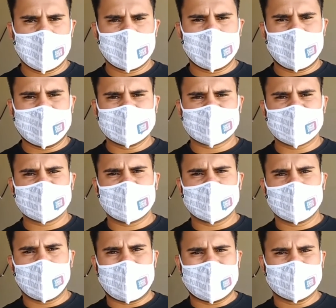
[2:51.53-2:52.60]
Com
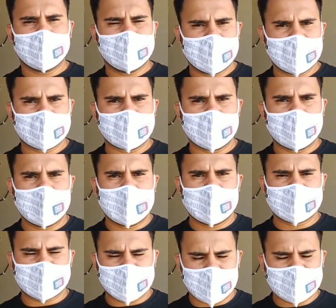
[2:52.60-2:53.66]
imagens de Eduardo Brito,
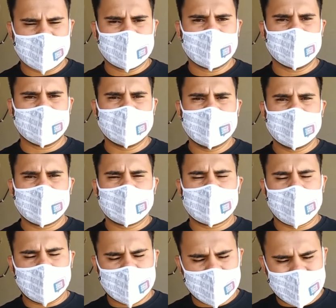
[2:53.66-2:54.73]
J. Lima,
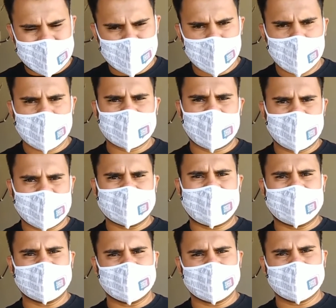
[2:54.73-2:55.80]
o comunicador da
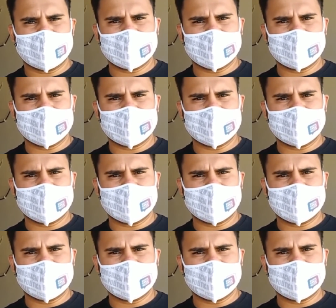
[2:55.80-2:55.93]
verdade.